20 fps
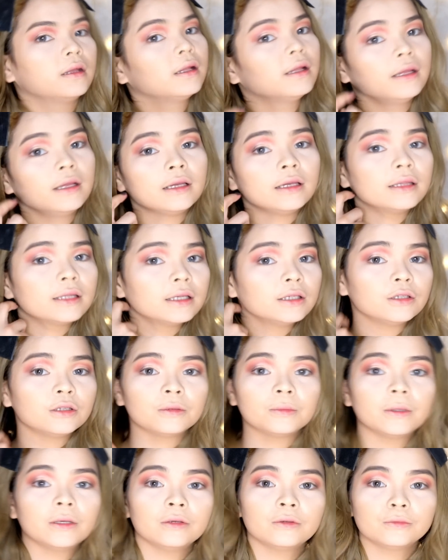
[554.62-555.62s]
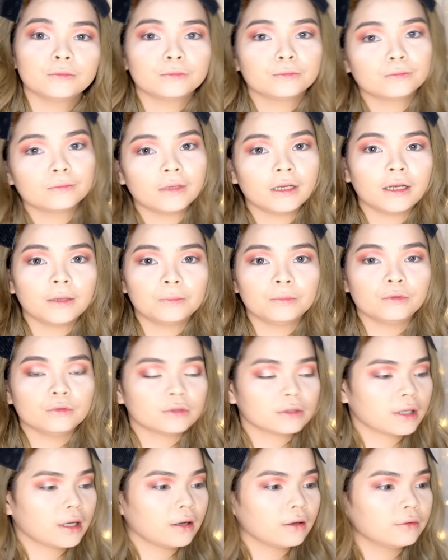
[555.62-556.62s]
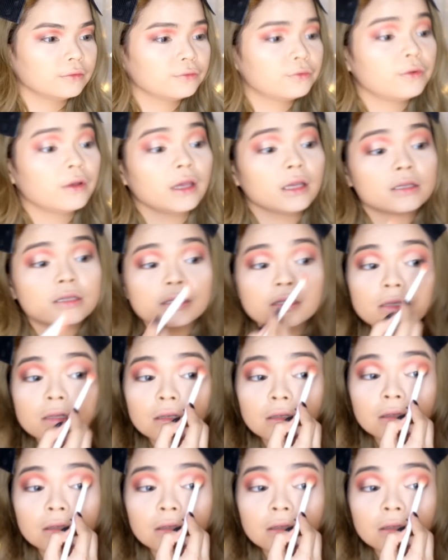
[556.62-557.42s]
Nakikita niyo na ba yung malapusa akong fest?